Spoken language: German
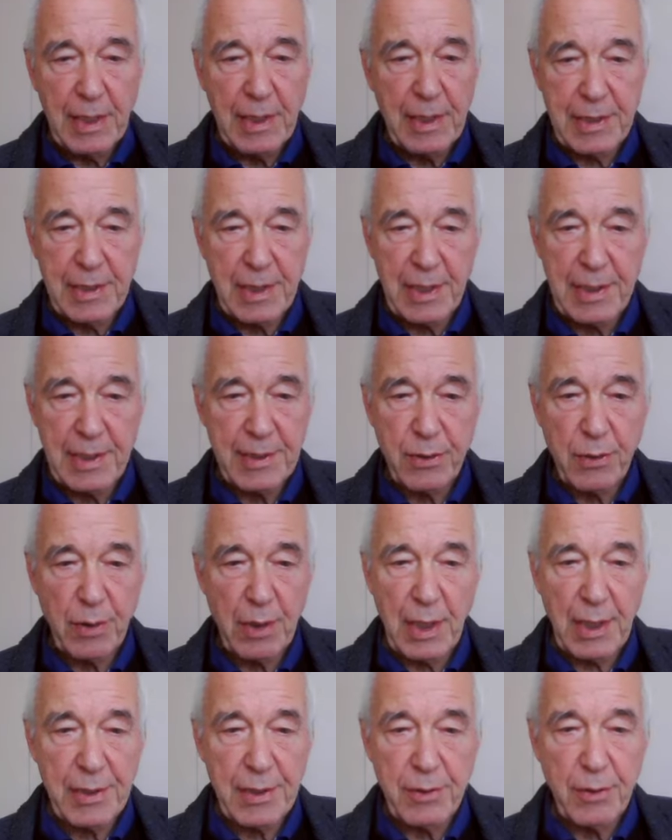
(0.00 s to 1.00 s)
das heißt,
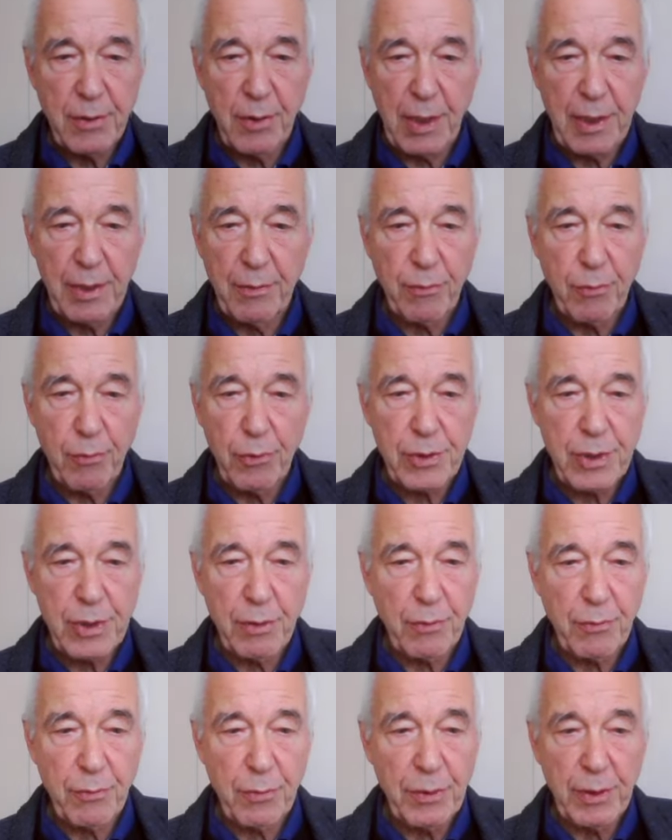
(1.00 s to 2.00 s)
solange sie noch eine
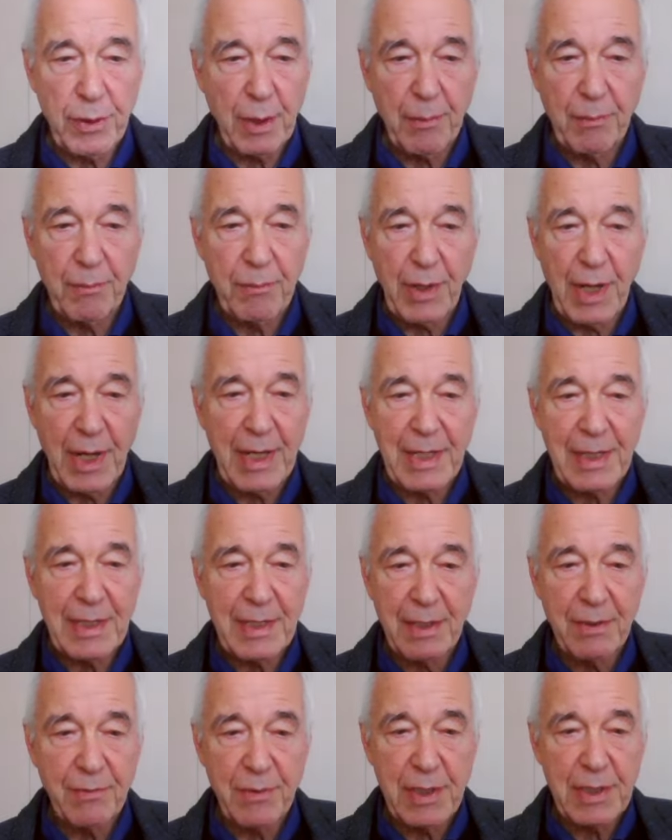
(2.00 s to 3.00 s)
Vorstellung von ihrem
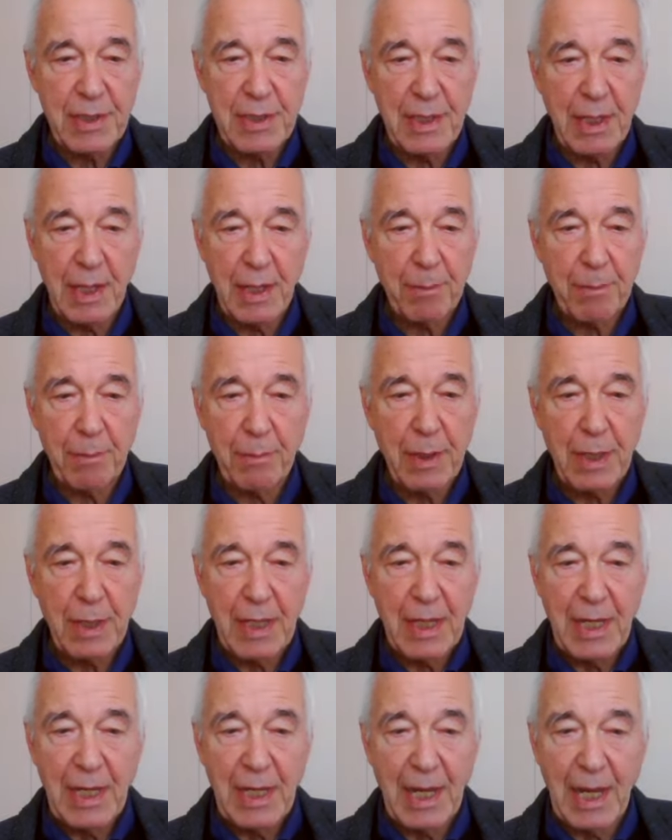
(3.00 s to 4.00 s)
eigentlichen Wesen haben,
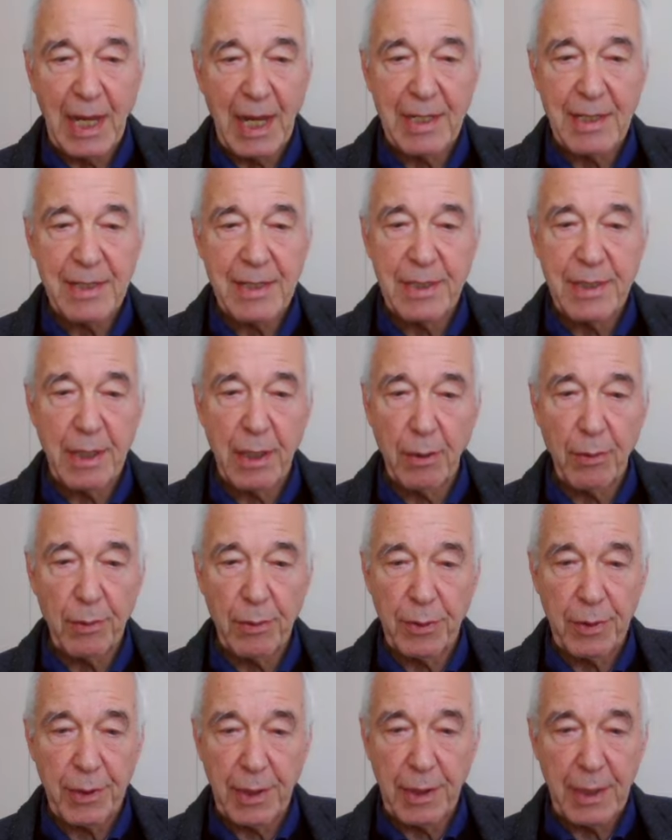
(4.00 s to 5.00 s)
leiden sie
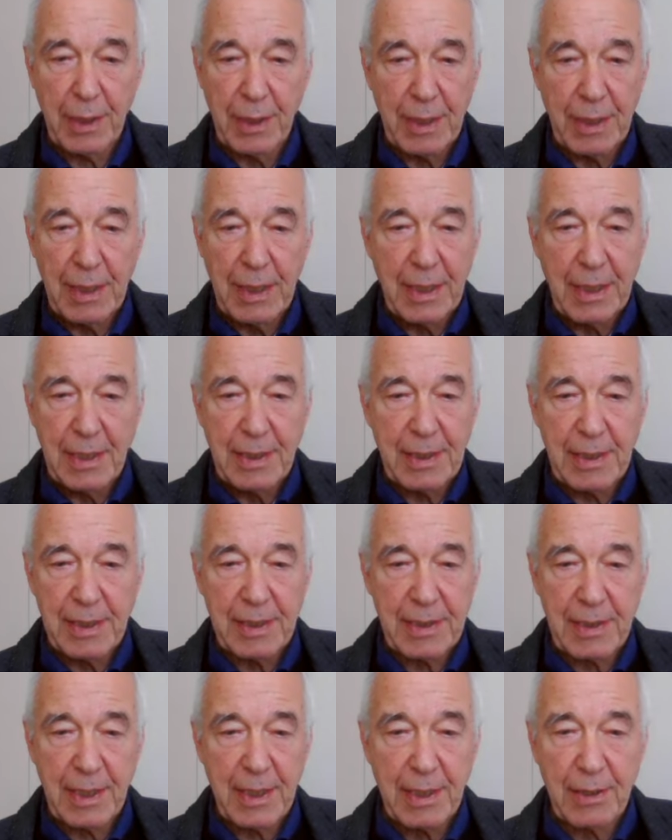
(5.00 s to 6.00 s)
darunter.
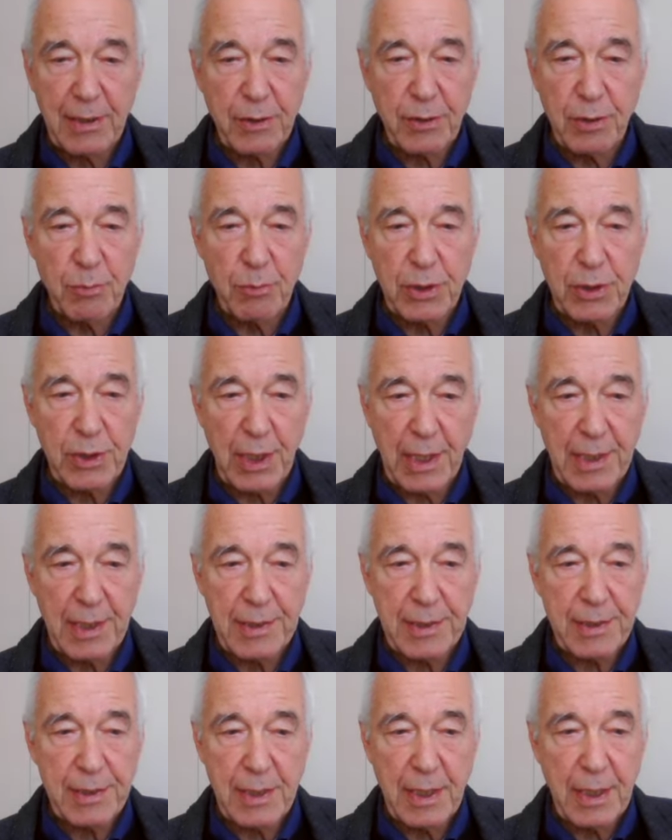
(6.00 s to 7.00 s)
Das trägt zum
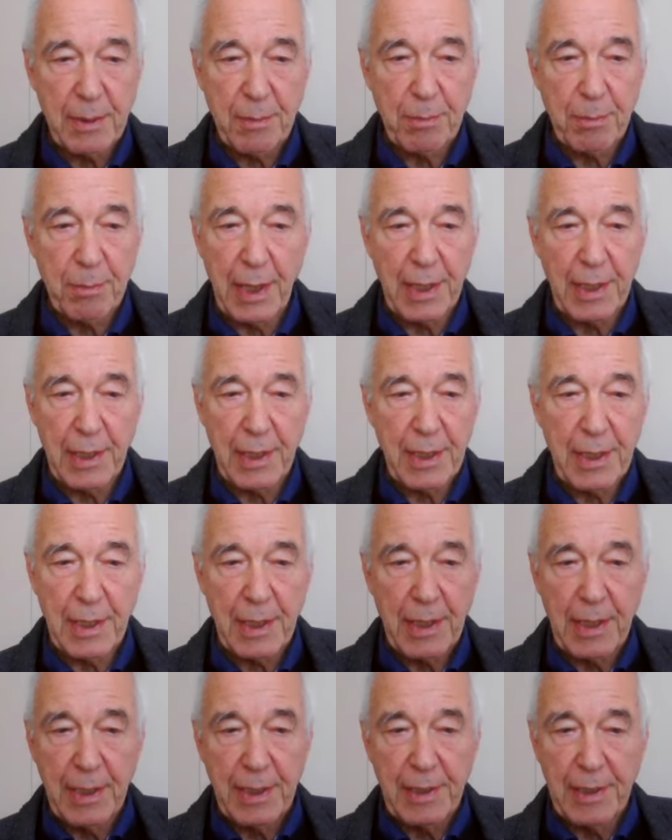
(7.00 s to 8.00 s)
Stress bei,
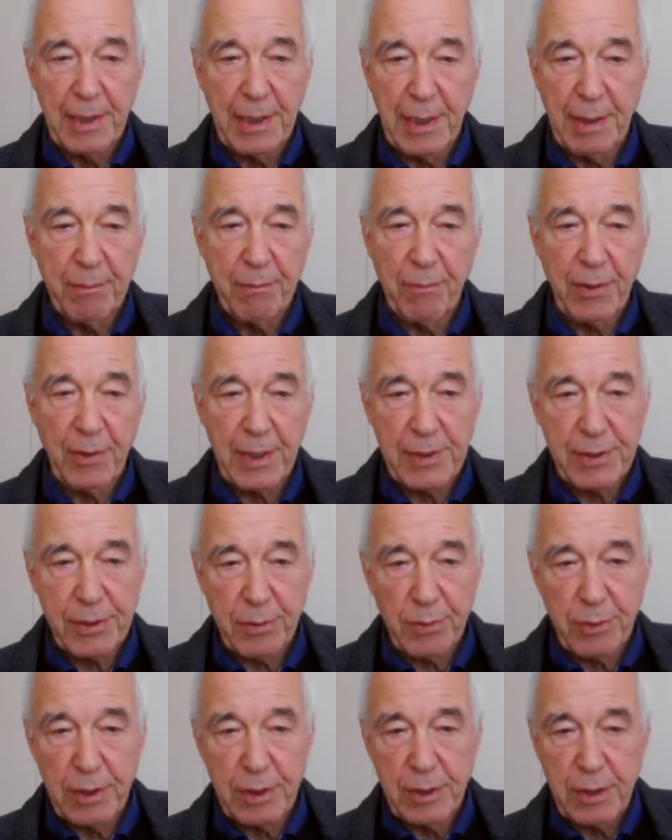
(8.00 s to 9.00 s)
der ebenfalls
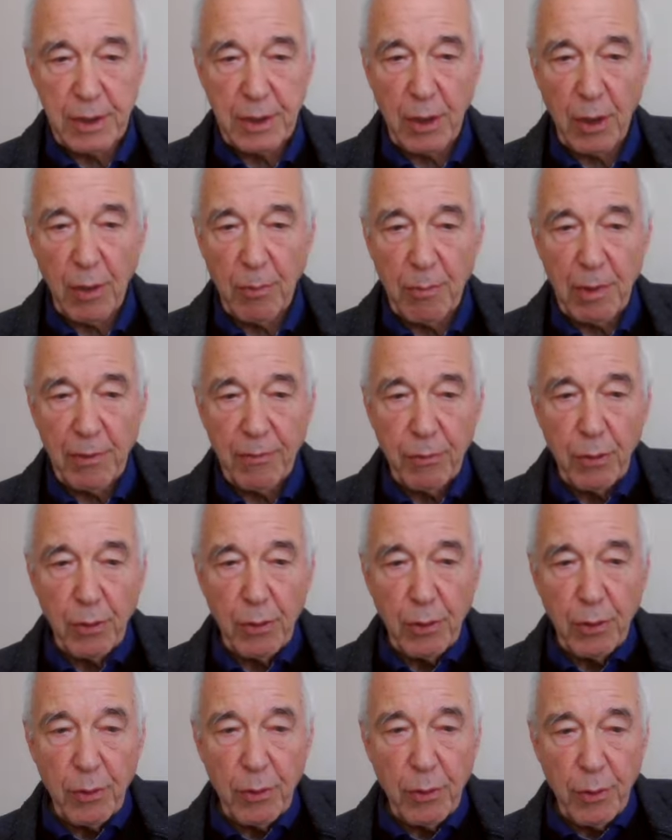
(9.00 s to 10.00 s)
zu diesen
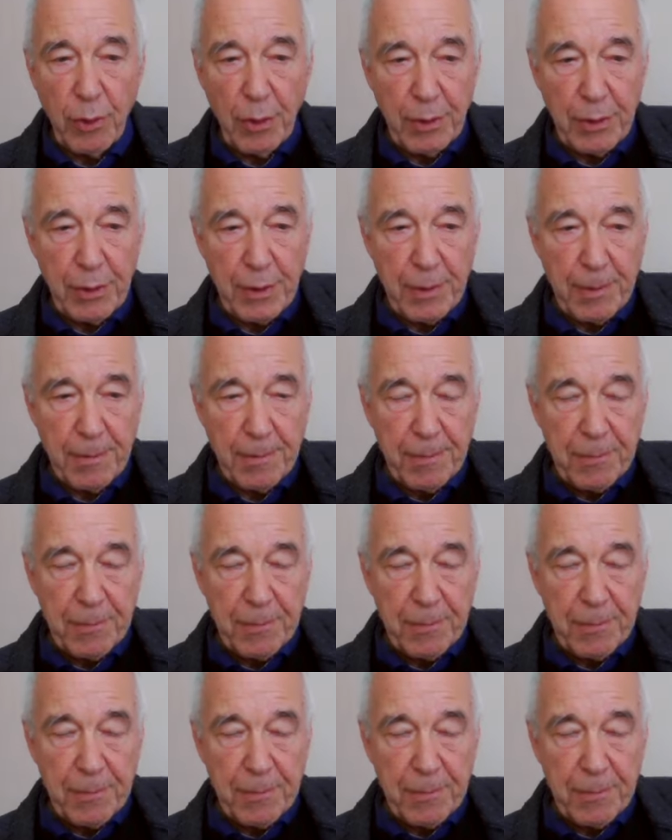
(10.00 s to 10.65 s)
Traumafolgen gehört.